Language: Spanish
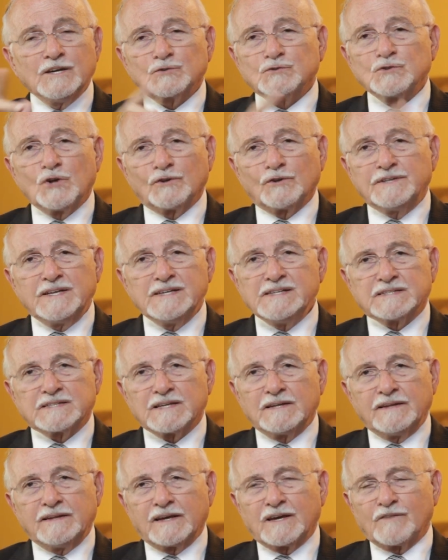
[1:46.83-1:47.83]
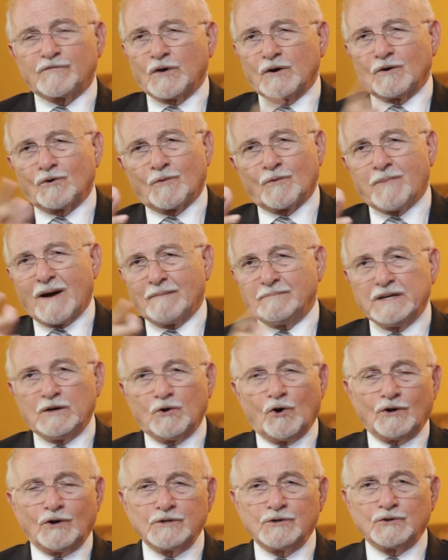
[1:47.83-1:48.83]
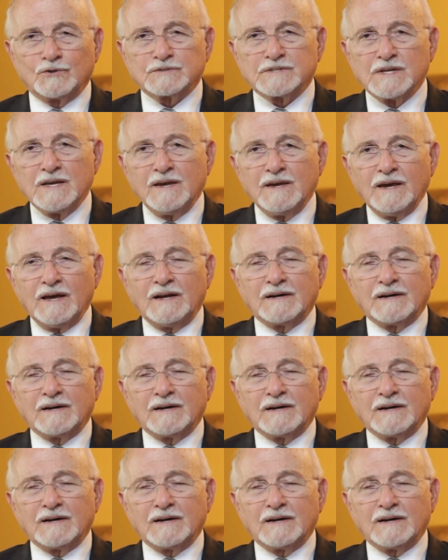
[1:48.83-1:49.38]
ellos no dicen de que fueron los babilonios,